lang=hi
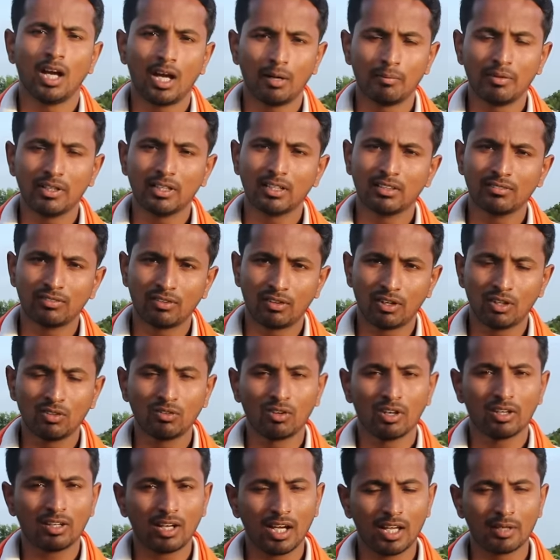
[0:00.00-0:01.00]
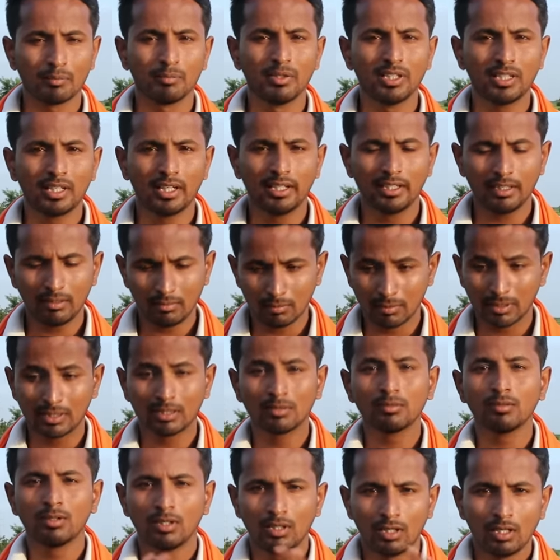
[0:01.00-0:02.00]
अमेरिकन फॉल वॉर आर्मी का ये
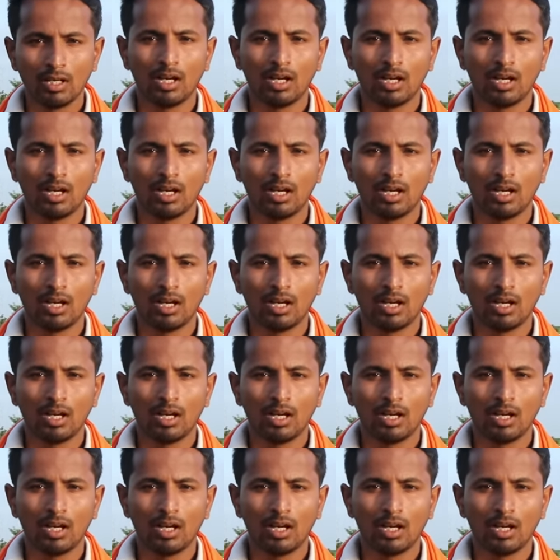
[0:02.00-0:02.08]
मतलब